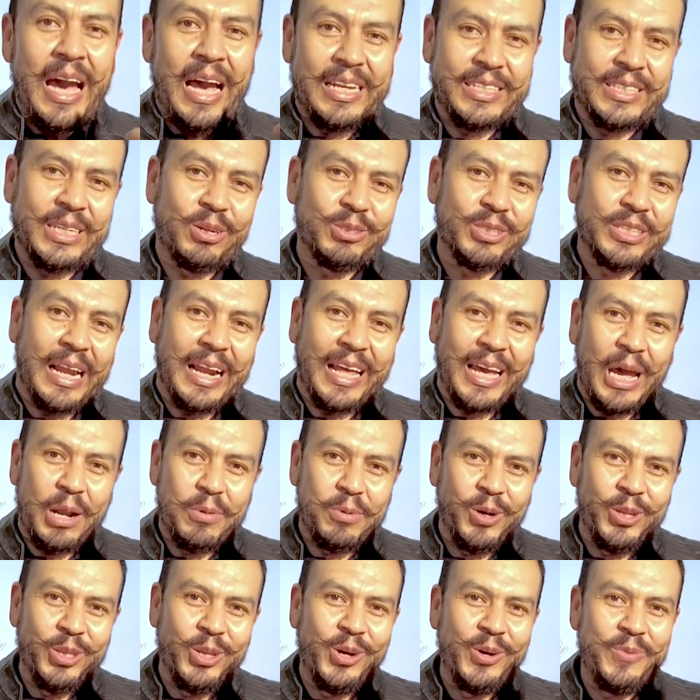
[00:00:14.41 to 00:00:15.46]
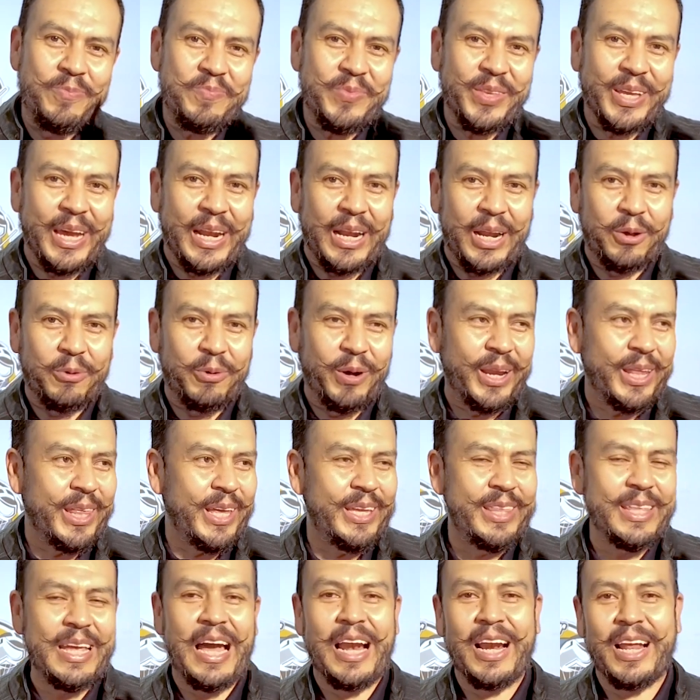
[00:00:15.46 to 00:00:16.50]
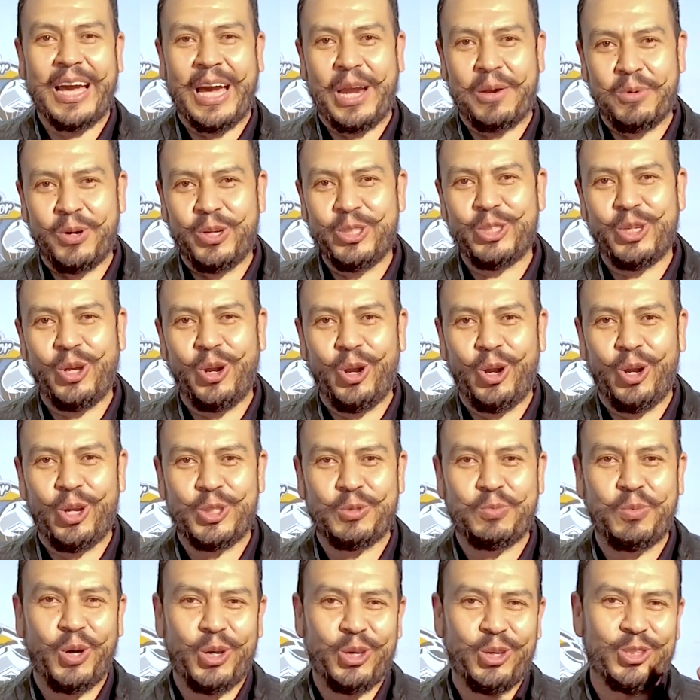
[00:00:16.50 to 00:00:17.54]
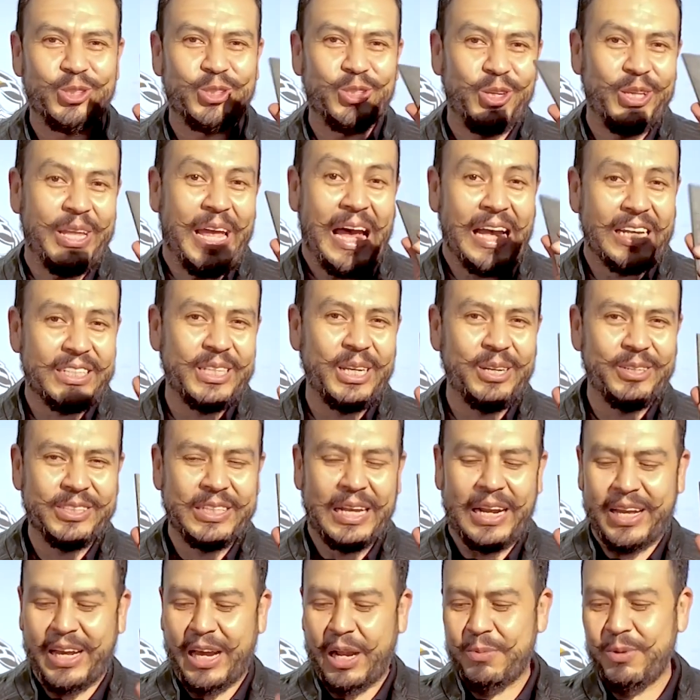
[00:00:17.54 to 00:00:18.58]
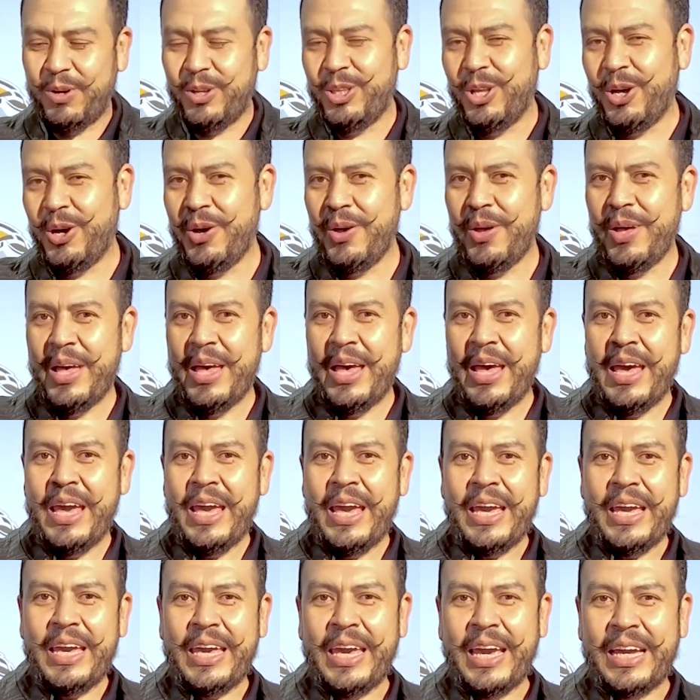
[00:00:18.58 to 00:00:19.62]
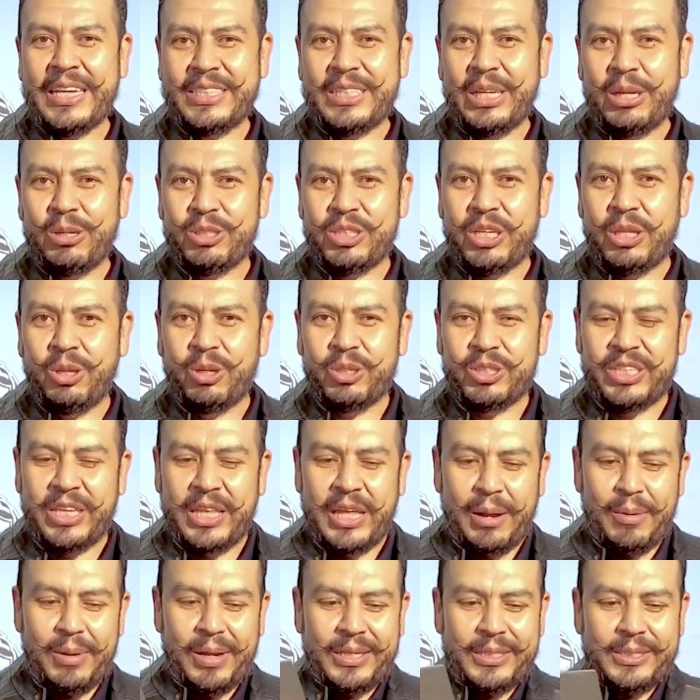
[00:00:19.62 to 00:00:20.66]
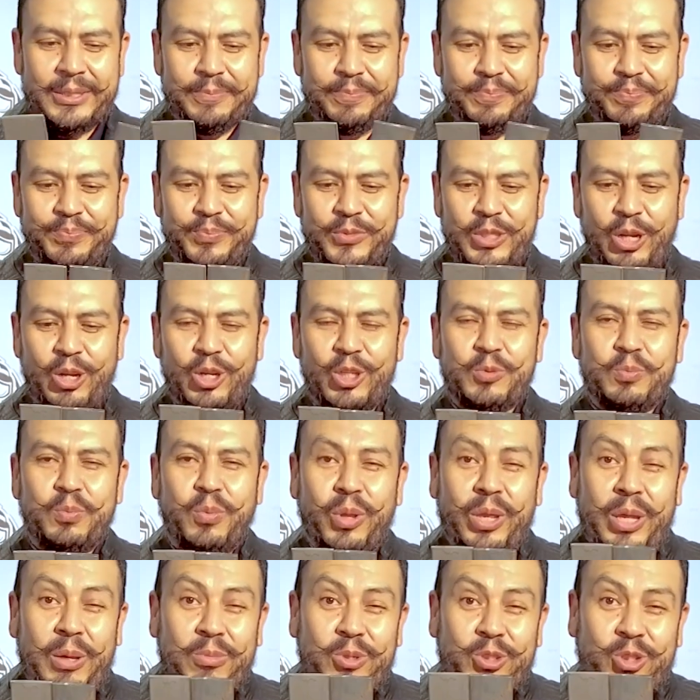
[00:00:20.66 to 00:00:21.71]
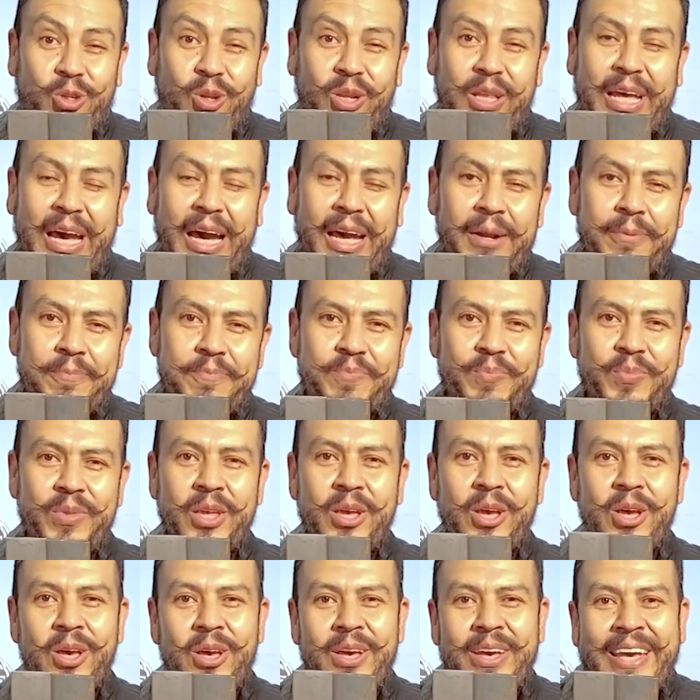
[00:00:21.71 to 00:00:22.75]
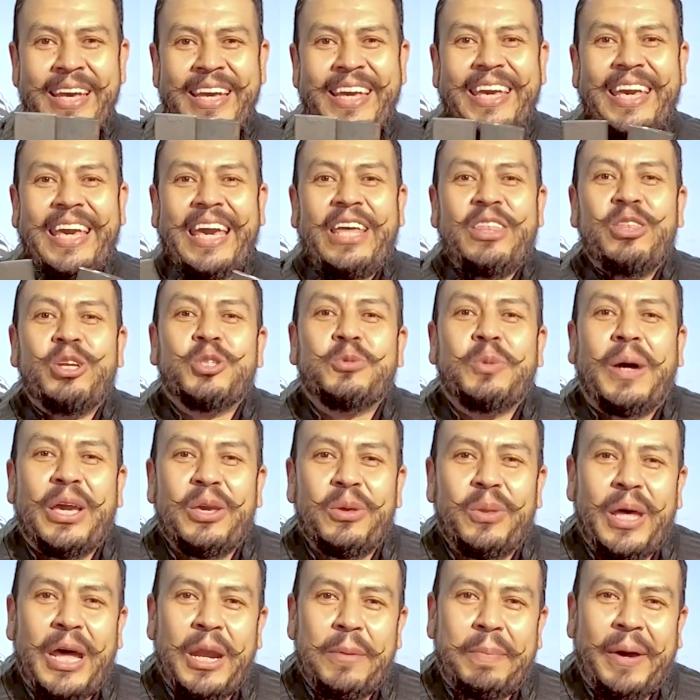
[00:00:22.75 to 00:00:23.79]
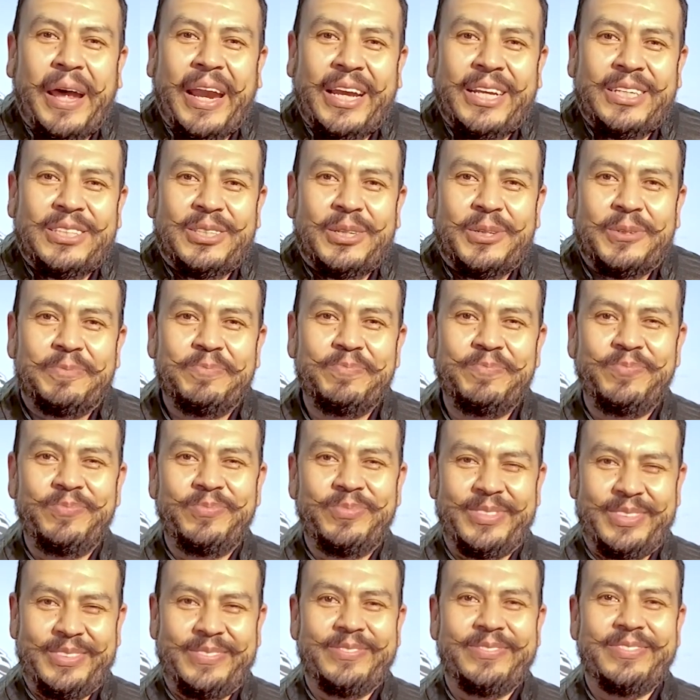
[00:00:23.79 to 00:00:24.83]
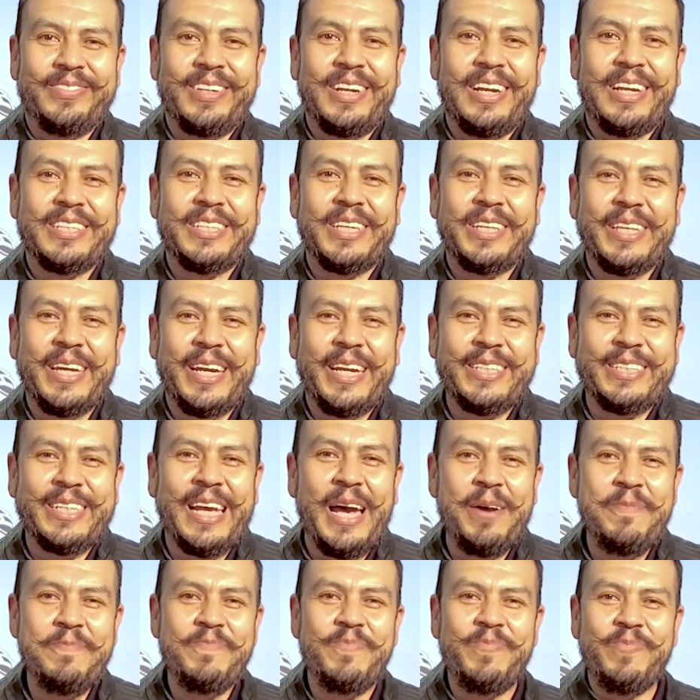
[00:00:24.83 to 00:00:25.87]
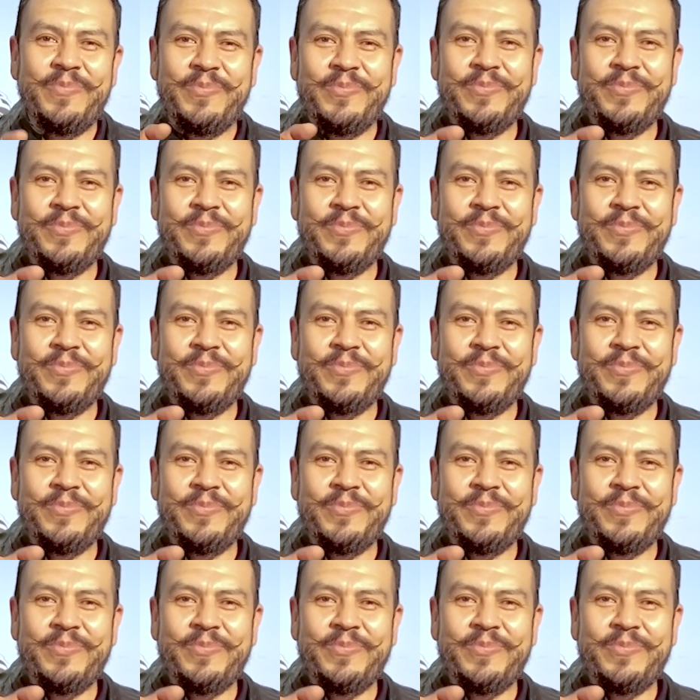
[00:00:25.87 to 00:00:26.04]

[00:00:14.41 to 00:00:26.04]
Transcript: Aceros al carbono, que recuerden, al carbón solo los pollos son aceros al carbono y aceros inoxidables. Los podemos soldar. ¿Quién nos va a ayudar para eso? ¿Les interesa?